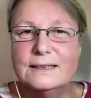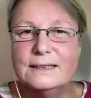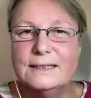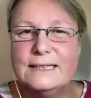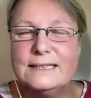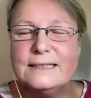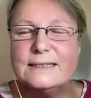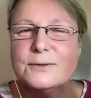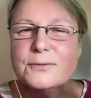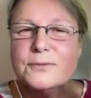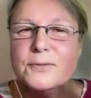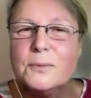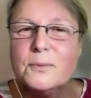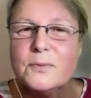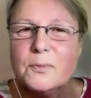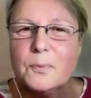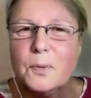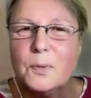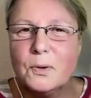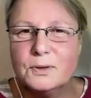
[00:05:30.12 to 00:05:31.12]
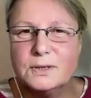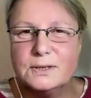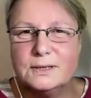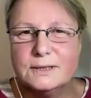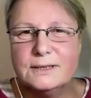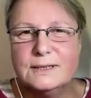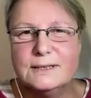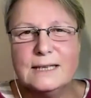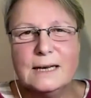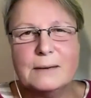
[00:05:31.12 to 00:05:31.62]
Diese fünf Punkte,
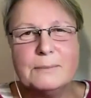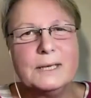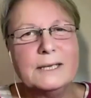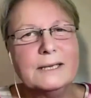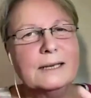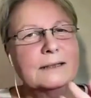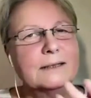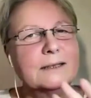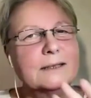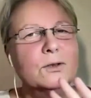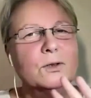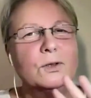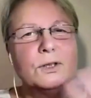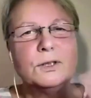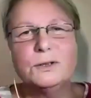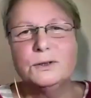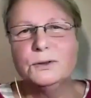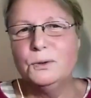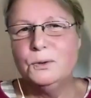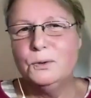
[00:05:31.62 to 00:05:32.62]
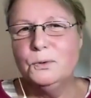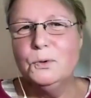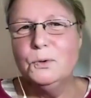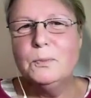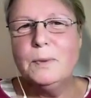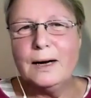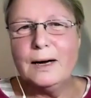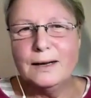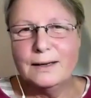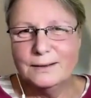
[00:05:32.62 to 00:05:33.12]
die kann man natürlich
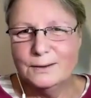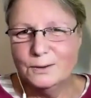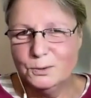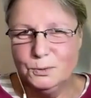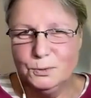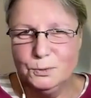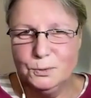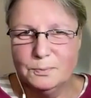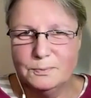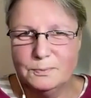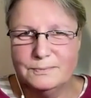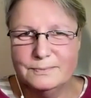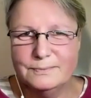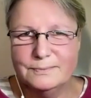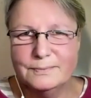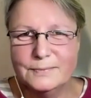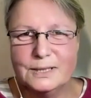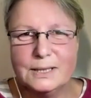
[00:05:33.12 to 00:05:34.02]
überall üben.